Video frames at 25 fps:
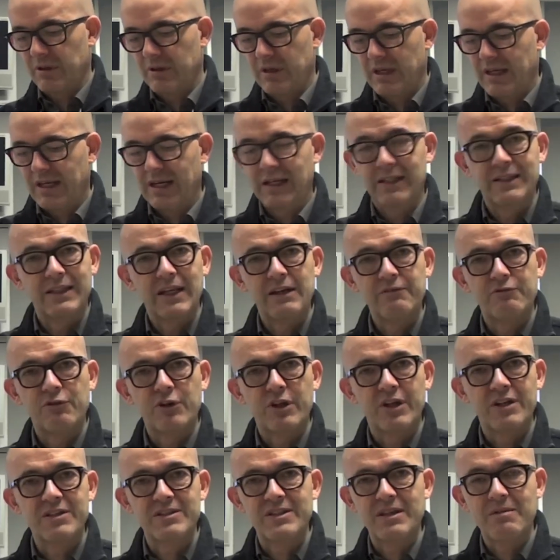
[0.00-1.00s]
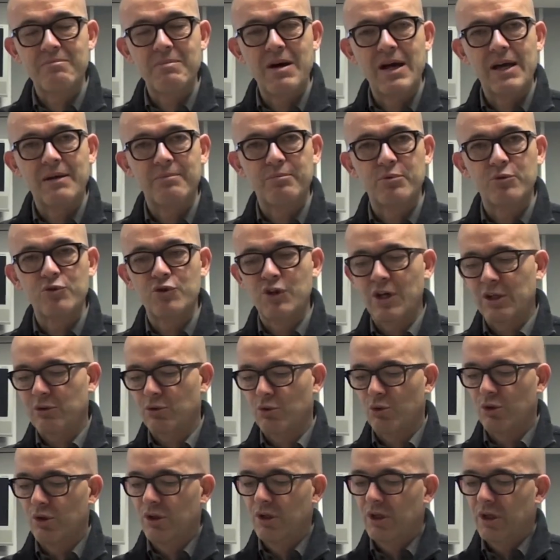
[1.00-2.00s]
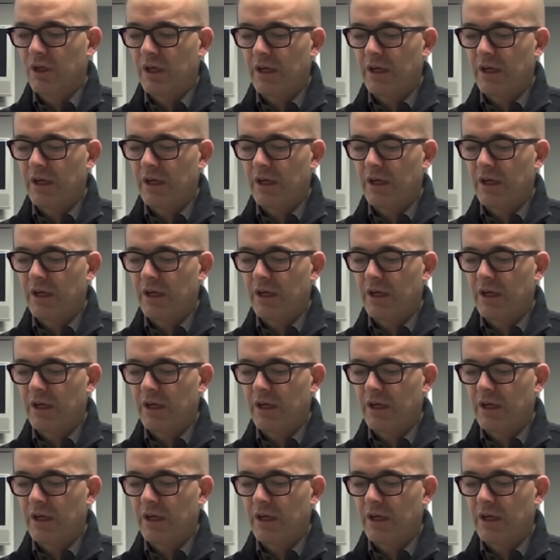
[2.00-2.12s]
il telefono era in stand by appoggiato